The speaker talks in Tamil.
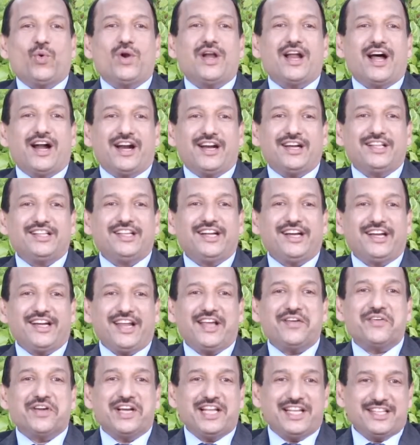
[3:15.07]
உள்ளே
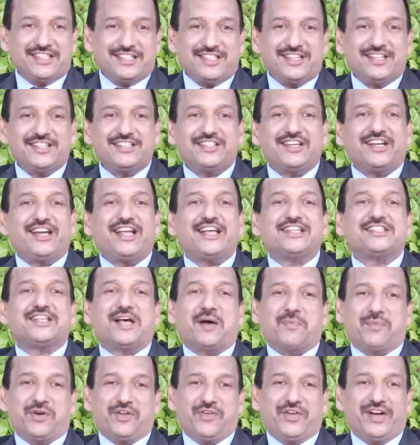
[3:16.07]
அழுதுகிட்டே வெளியே சிரிச்சுட்டே
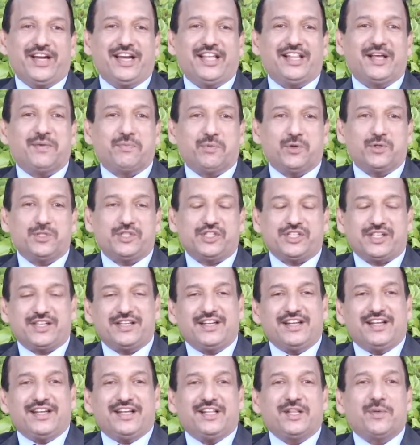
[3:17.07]
சாப்பிட வேண்டியதாக போச்சு
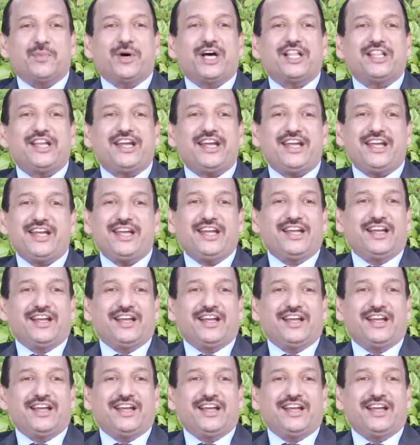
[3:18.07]
இந்த மாதிரி